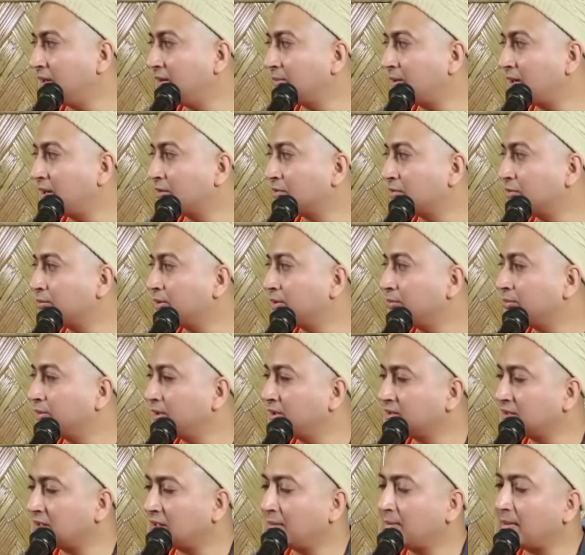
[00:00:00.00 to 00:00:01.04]
নির্মাণের সময়
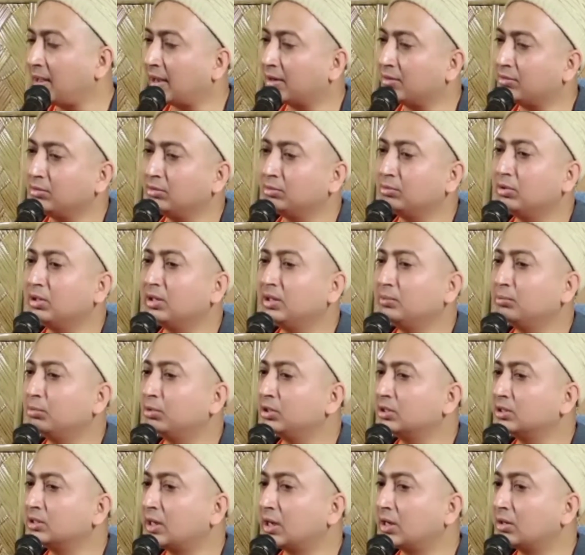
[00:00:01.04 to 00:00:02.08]
বলেছিলাম এখনও বলি
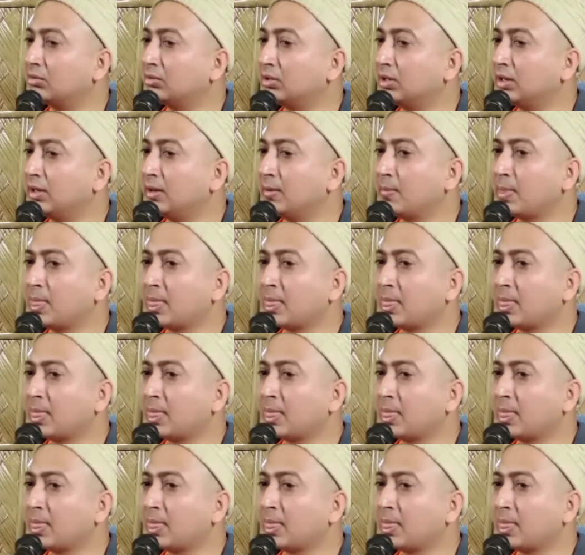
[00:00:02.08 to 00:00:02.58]
পরিষ্কার করে